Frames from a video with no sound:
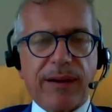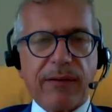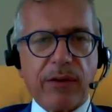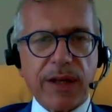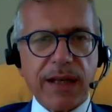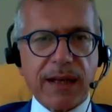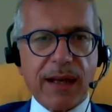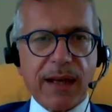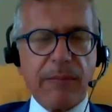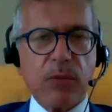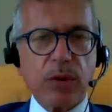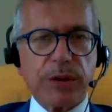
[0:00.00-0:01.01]

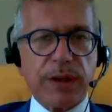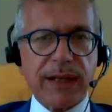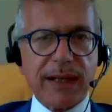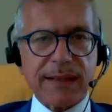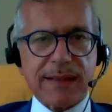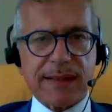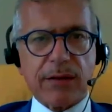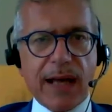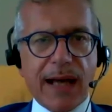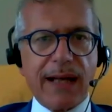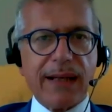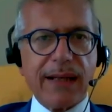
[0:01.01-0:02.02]
favorire le
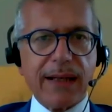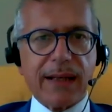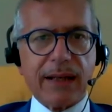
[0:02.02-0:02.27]
multinazionali,